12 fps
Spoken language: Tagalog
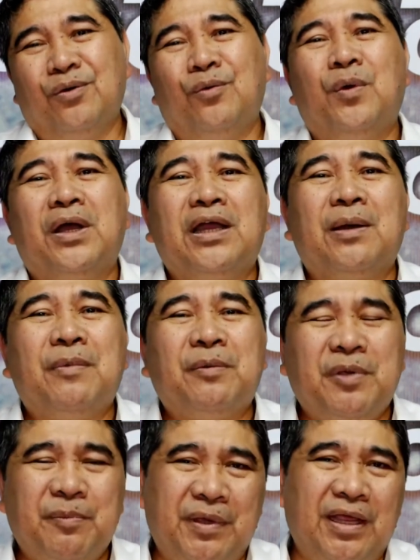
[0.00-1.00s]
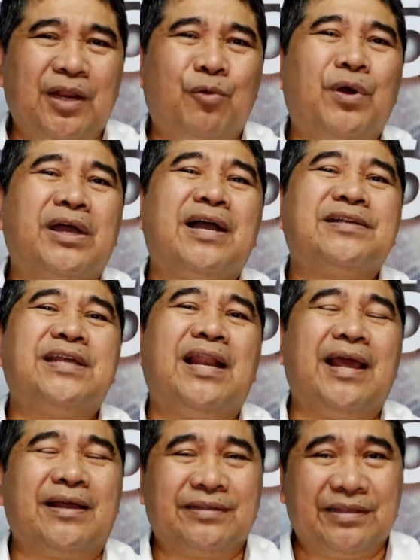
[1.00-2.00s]
Huwag kang mamimili, huwag kang
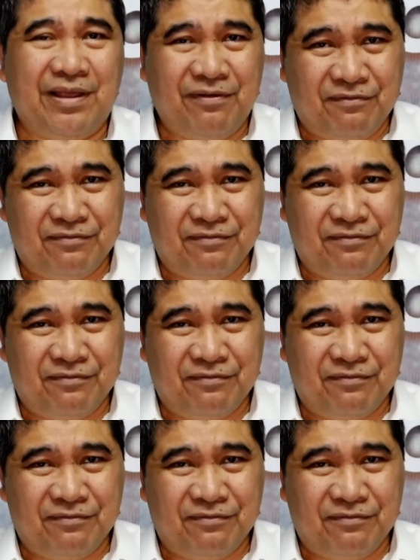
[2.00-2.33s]
selective,